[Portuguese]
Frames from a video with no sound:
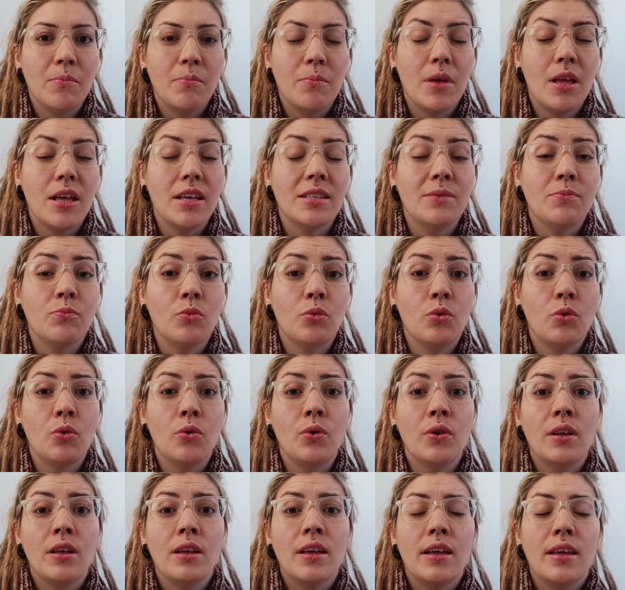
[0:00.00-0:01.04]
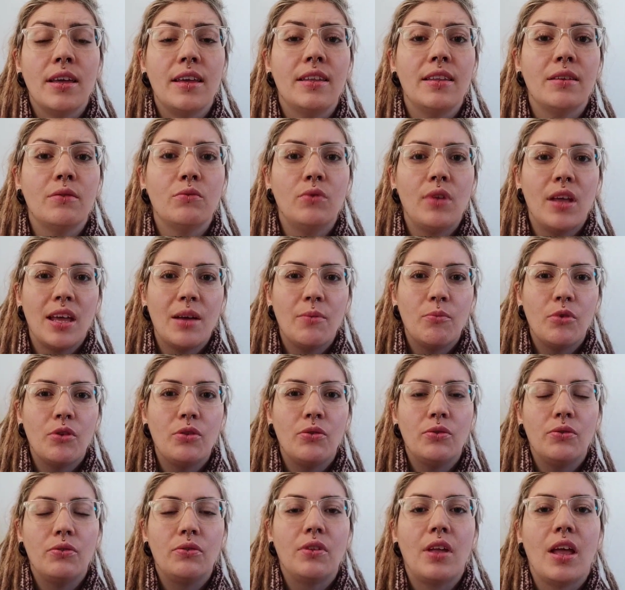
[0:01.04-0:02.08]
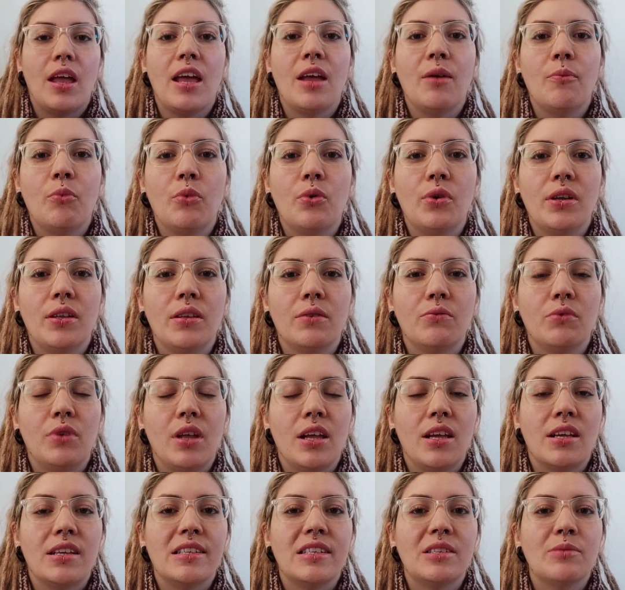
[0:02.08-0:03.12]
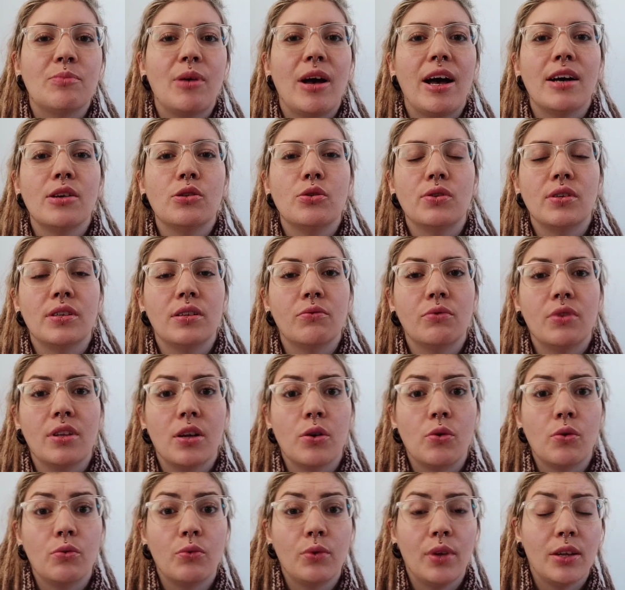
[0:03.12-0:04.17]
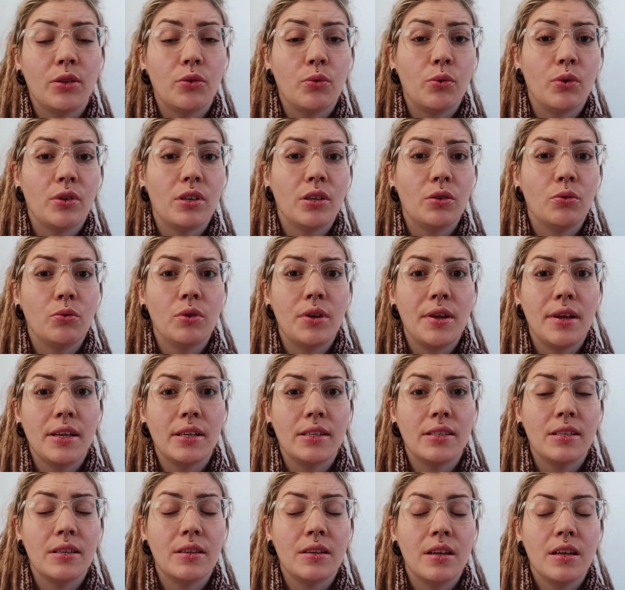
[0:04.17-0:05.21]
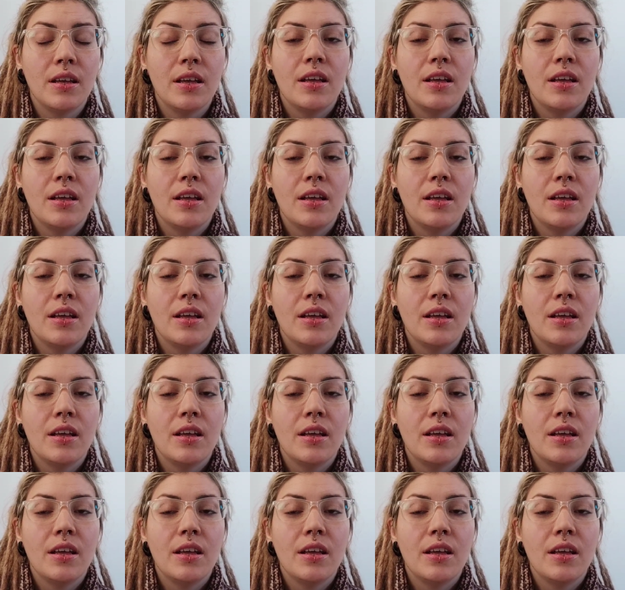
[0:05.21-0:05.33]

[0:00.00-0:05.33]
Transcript: mesmo que não tenha muito tempo, que não tenha espaço, que não tenha contato com a natureza